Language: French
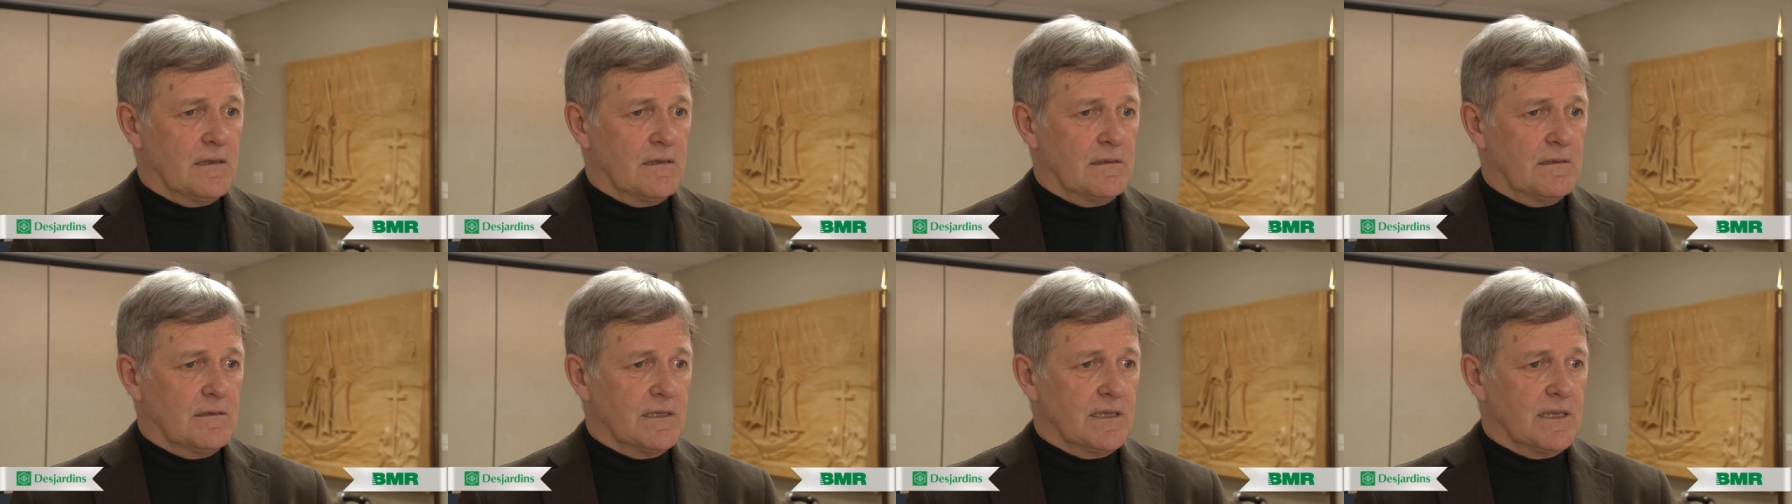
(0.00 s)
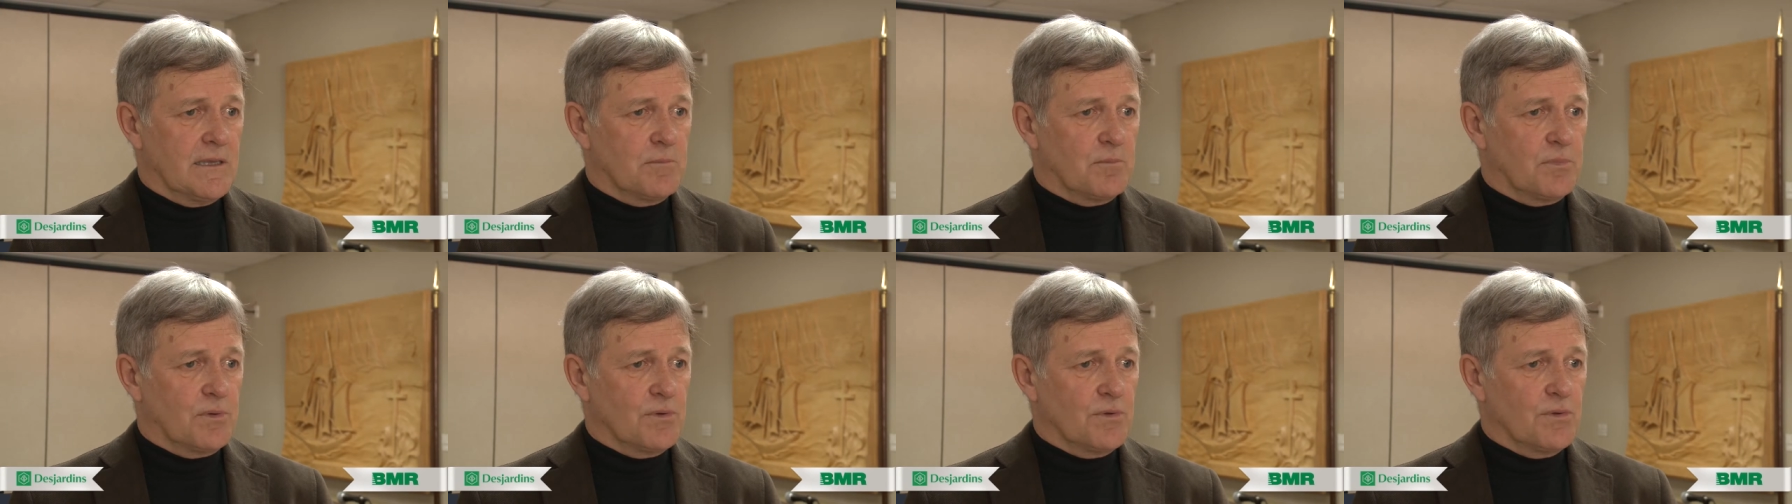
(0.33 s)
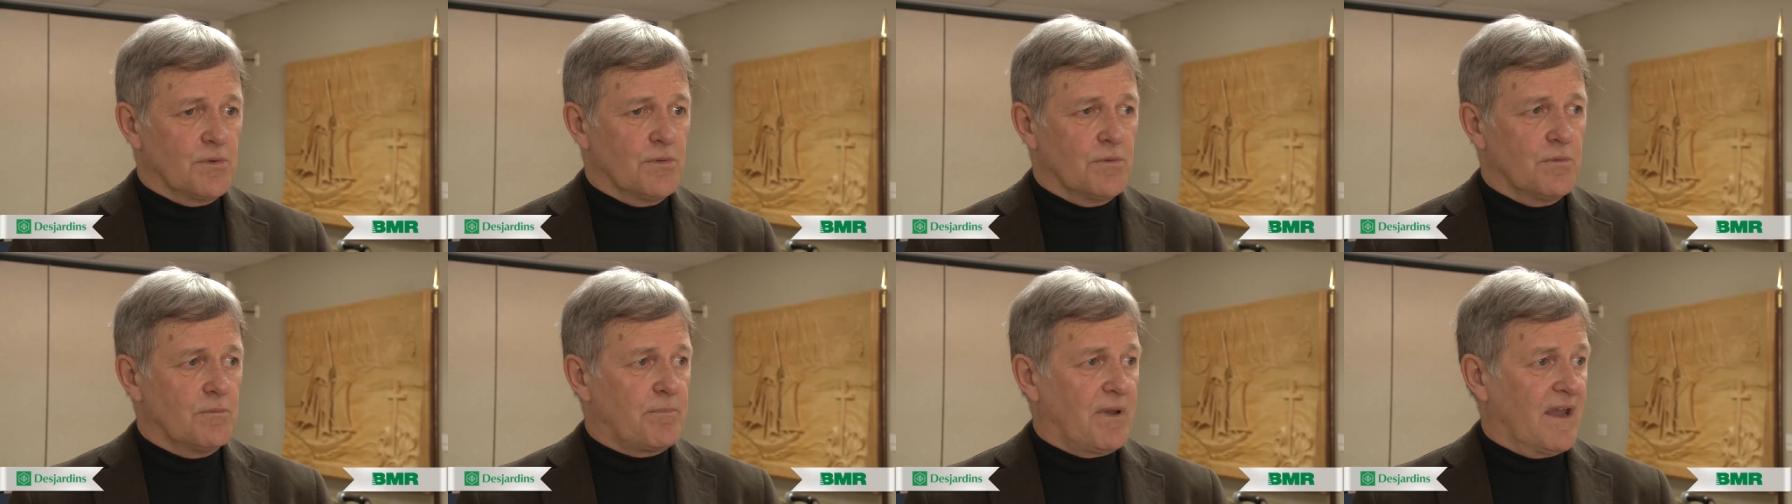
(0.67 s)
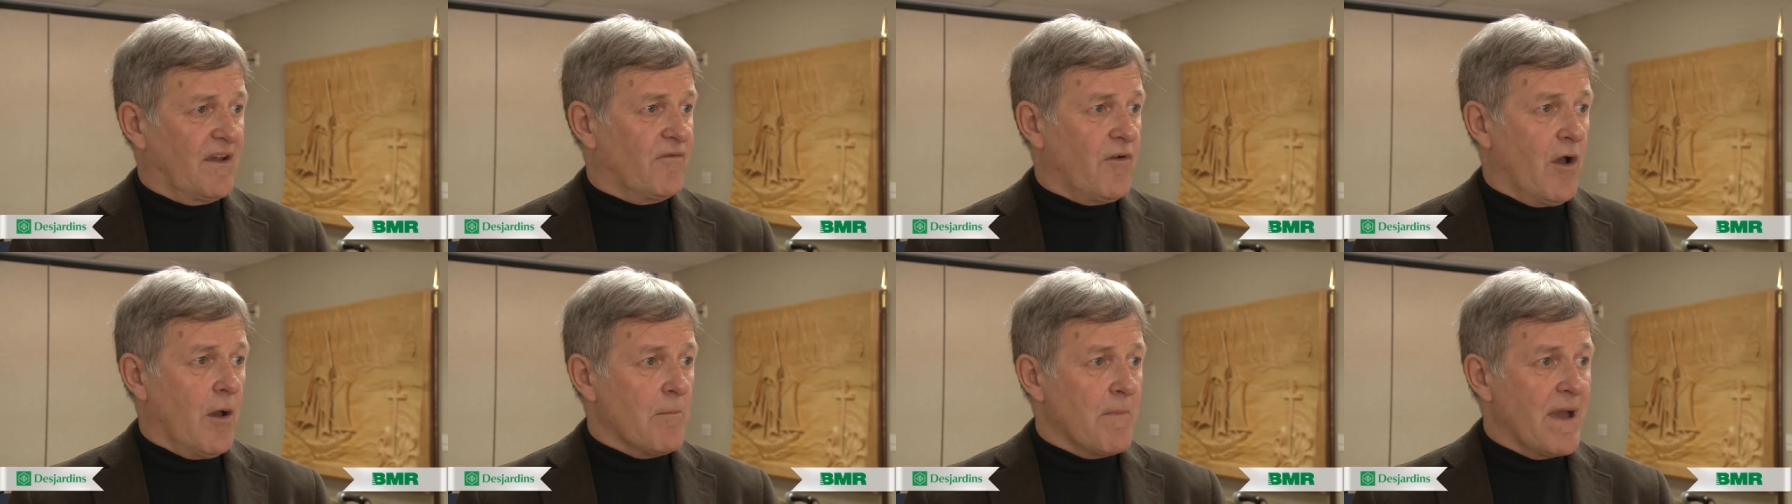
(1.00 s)
les plus
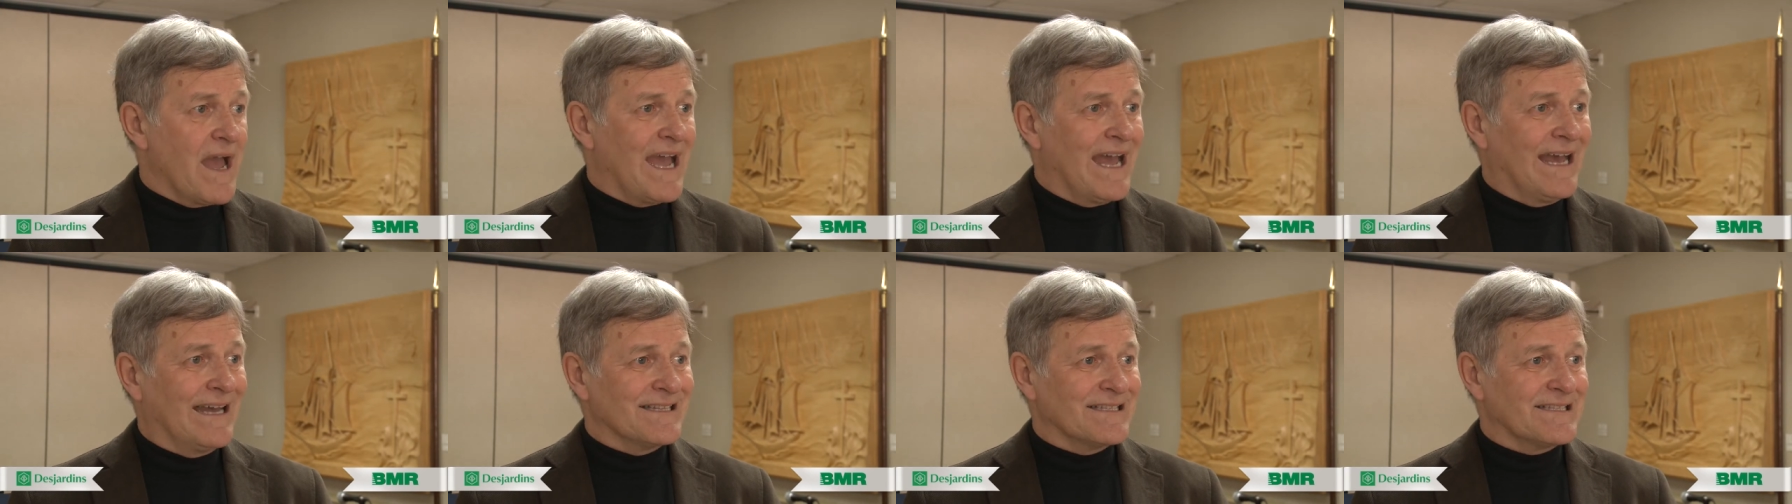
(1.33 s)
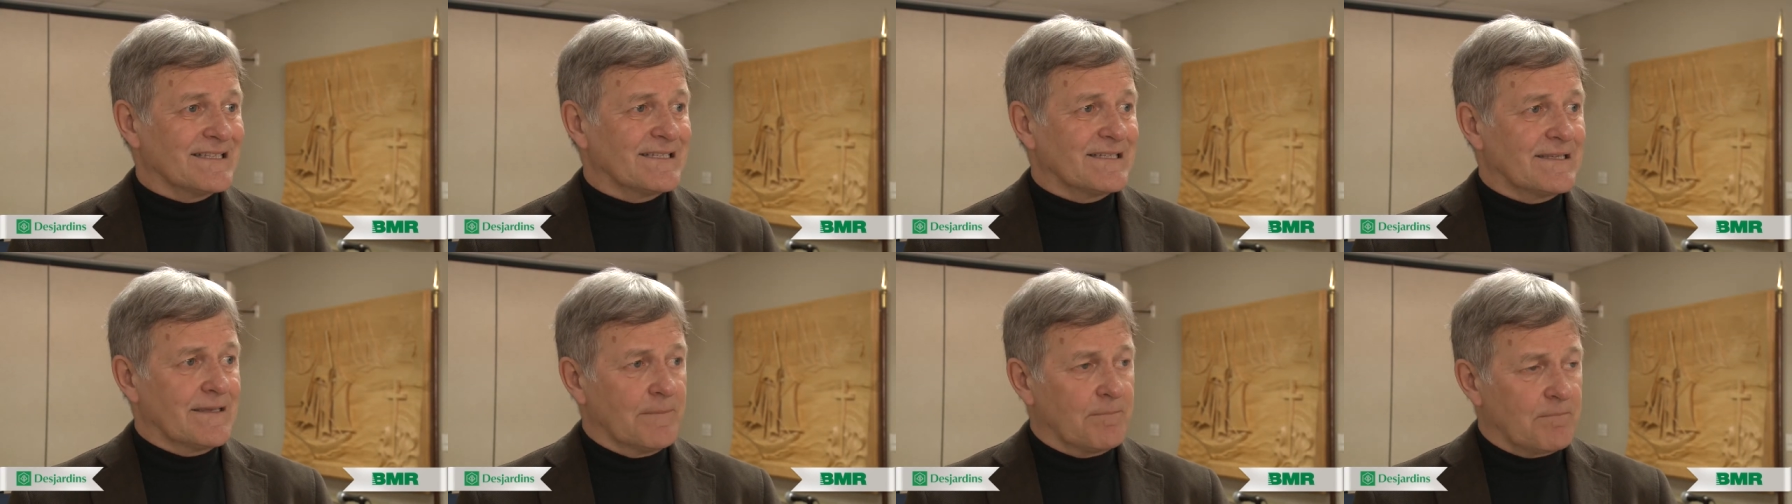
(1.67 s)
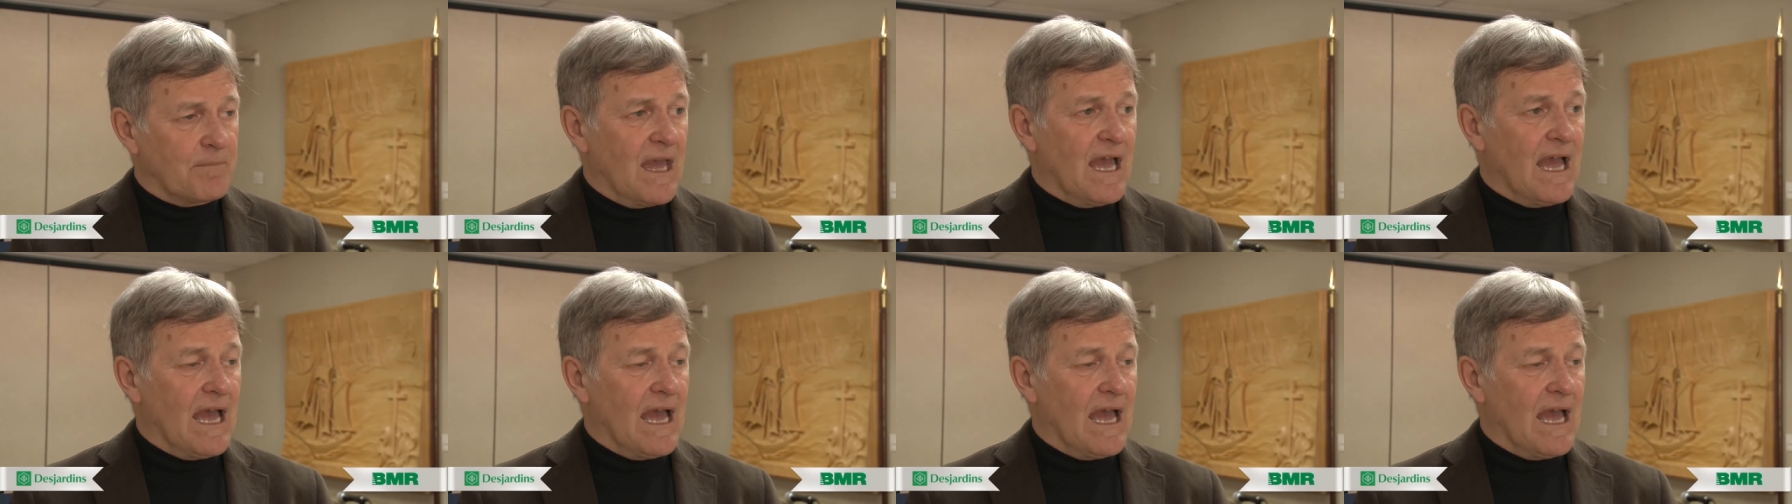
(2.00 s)
performants en, type,